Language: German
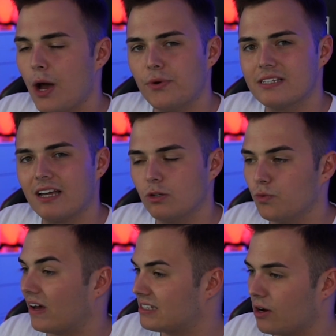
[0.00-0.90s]
glaube, das kann
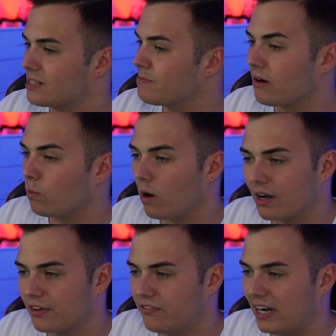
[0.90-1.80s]
gut was ausmachen.
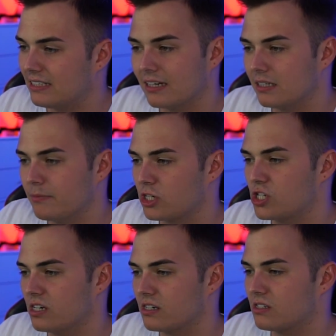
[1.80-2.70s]
Walker wird weiterhin die
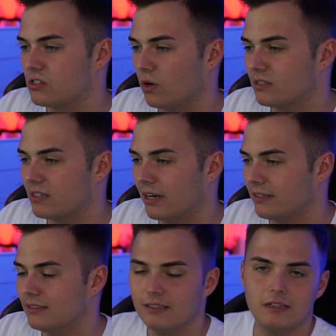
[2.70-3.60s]
Maschine des Zorns
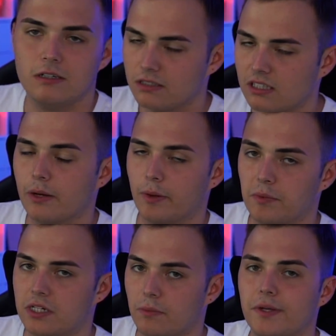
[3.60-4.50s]
sein. Deshalb nehme
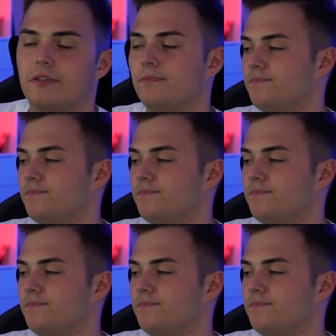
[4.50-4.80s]
ich den mit.